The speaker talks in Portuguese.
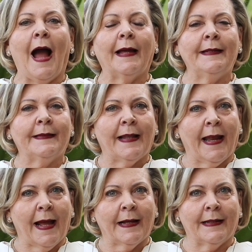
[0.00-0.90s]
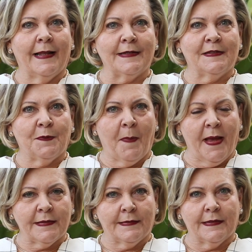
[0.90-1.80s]
A entrega das
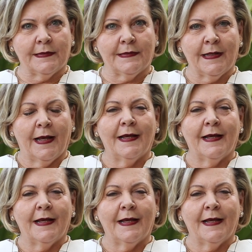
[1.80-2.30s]
peças